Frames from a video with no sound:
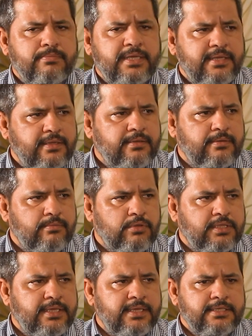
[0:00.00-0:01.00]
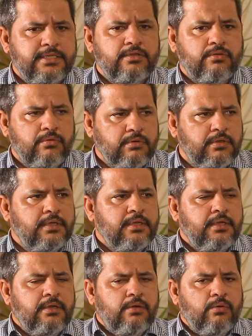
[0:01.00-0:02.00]
उसमें वो थे जिनको
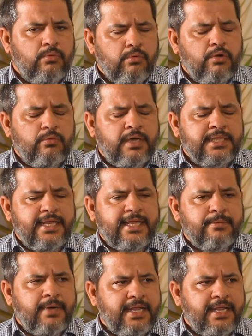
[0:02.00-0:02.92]
वो वजन इस